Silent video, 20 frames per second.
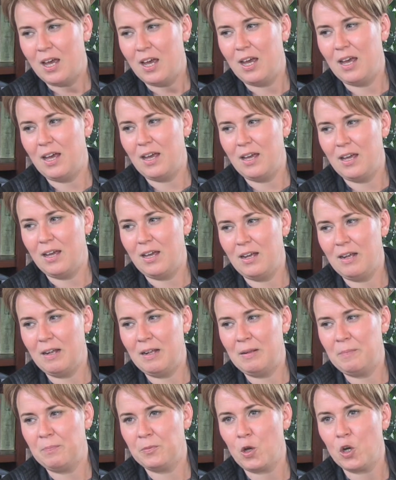
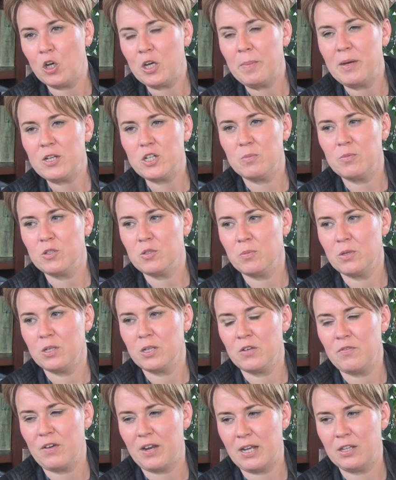E, no chyba, żebyśmy
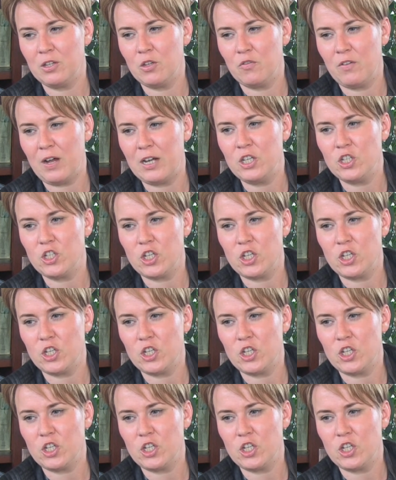gwarantowali,